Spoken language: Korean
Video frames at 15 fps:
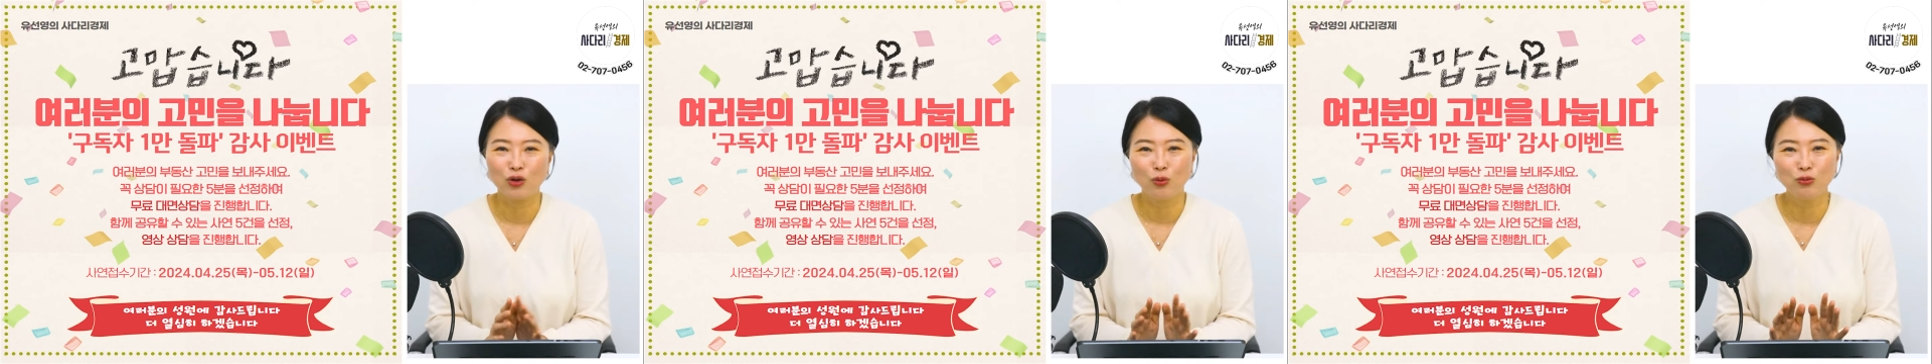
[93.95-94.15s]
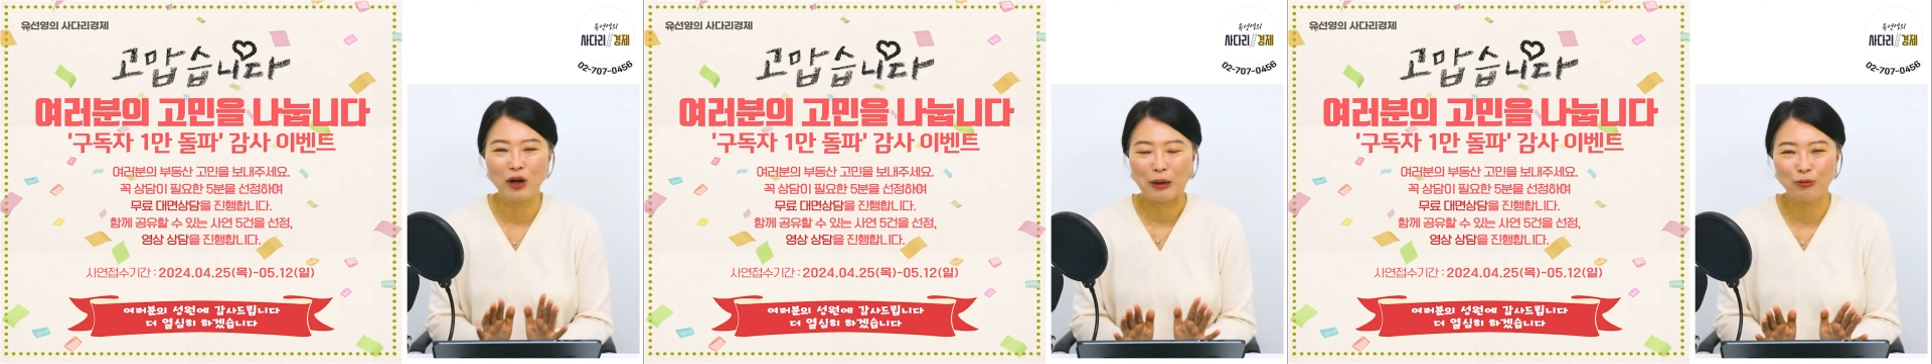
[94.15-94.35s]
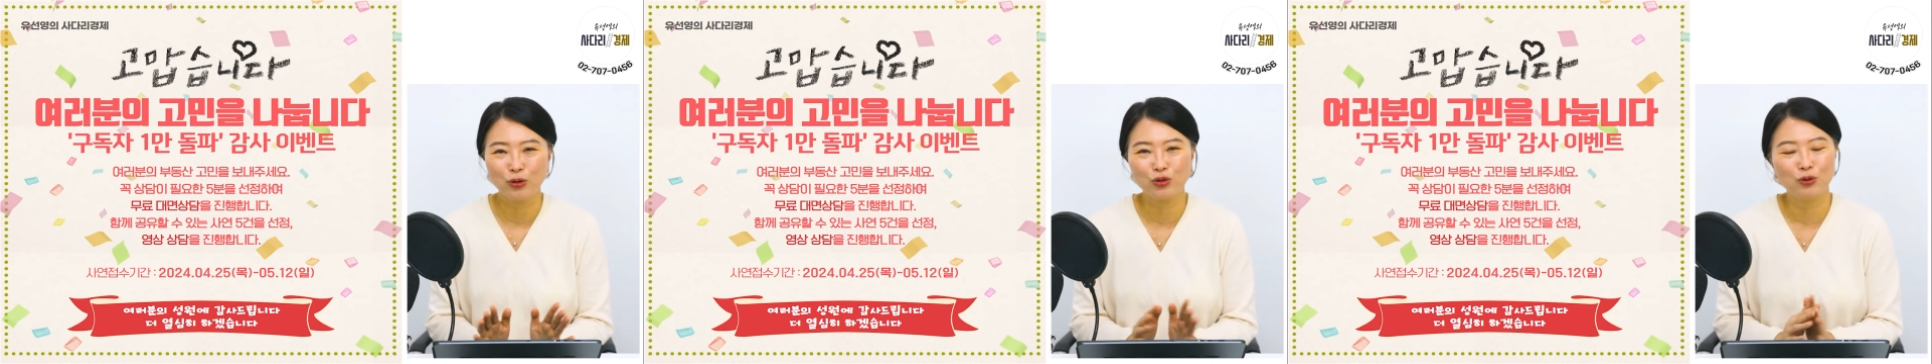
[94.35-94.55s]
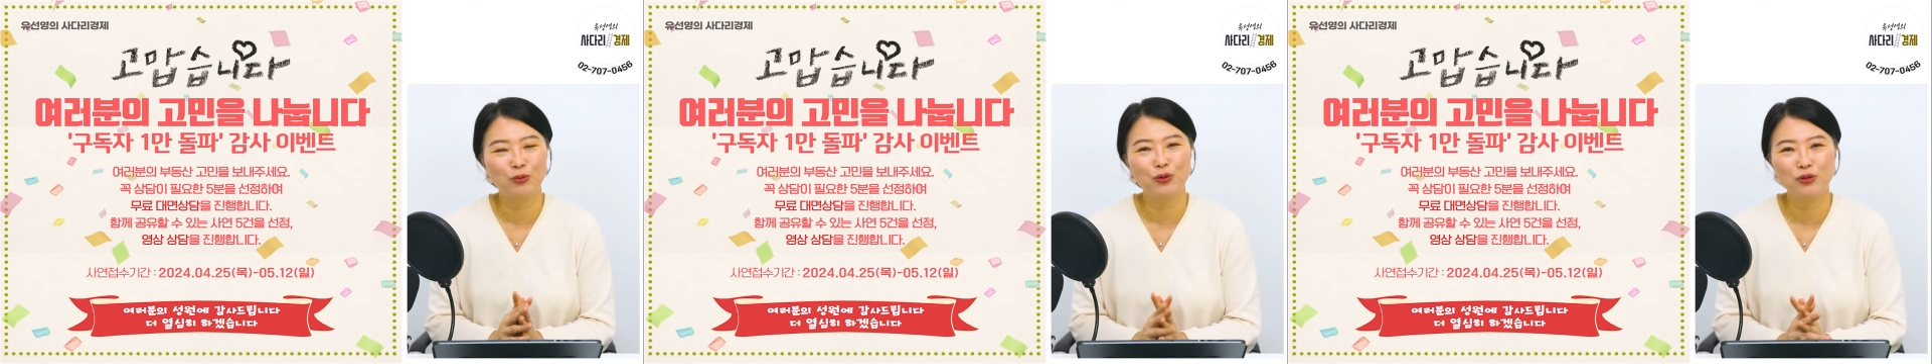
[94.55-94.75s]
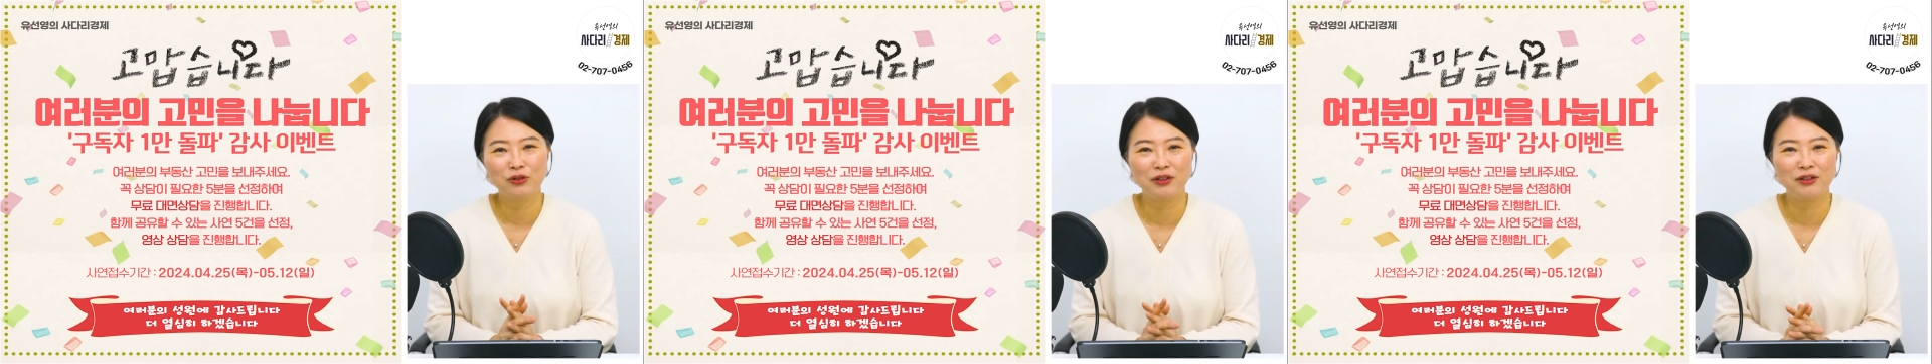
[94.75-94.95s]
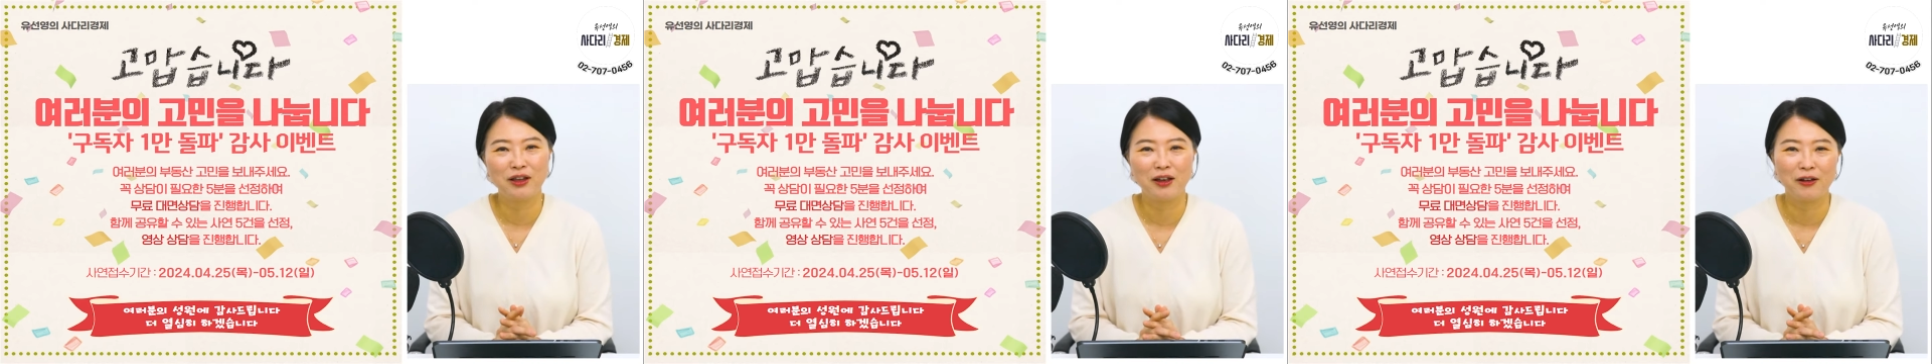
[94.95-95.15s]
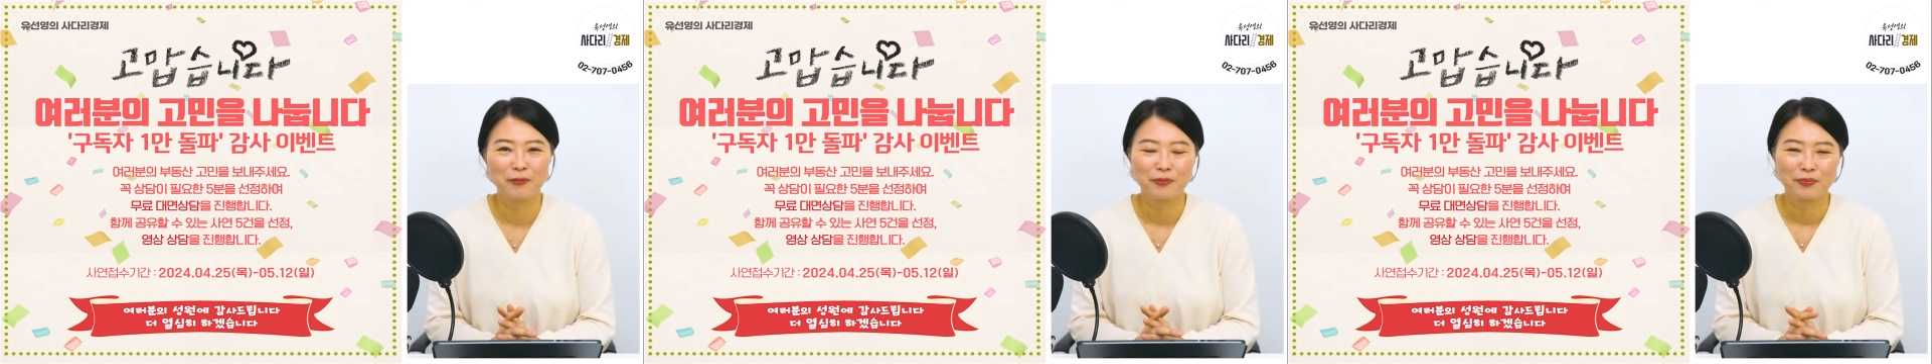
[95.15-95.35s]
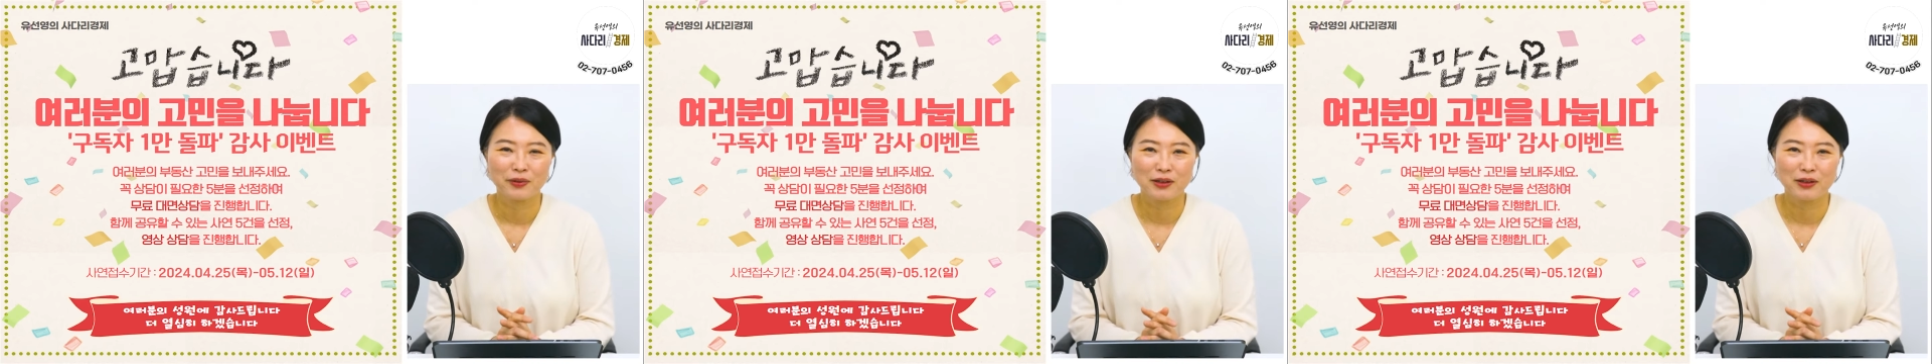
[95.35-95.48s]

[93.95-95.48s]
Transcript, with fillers: 너무 아무것도 모르는데